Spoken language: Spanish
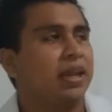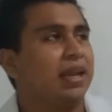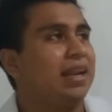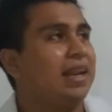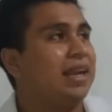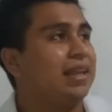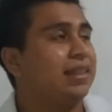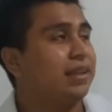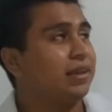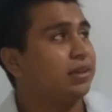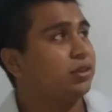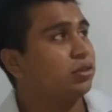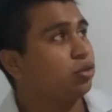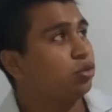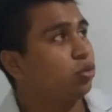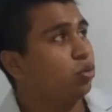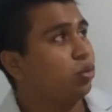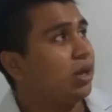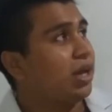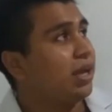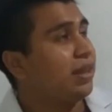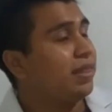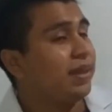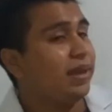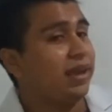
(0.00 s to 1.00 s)
La
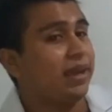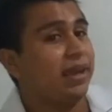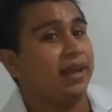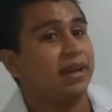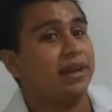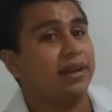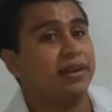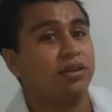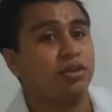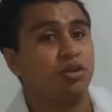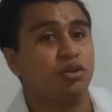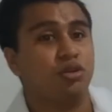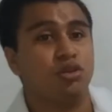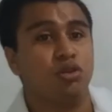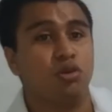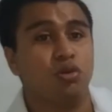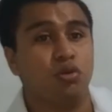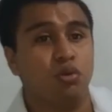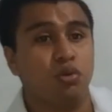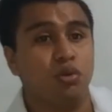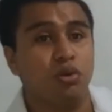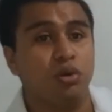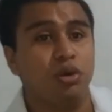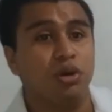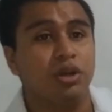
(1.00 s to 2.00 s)
textura del
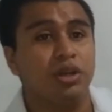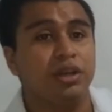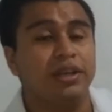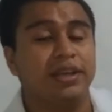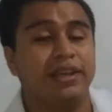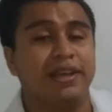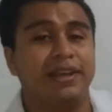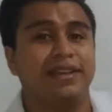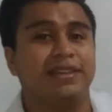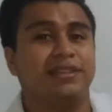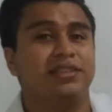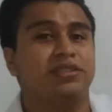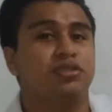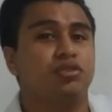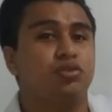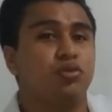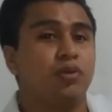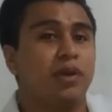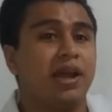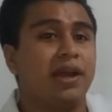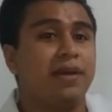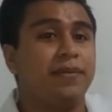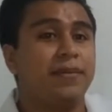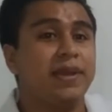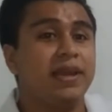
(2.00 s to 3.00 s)
yogur es
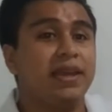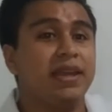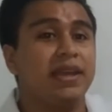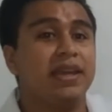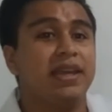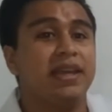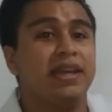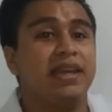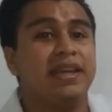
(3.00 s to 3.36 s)
suave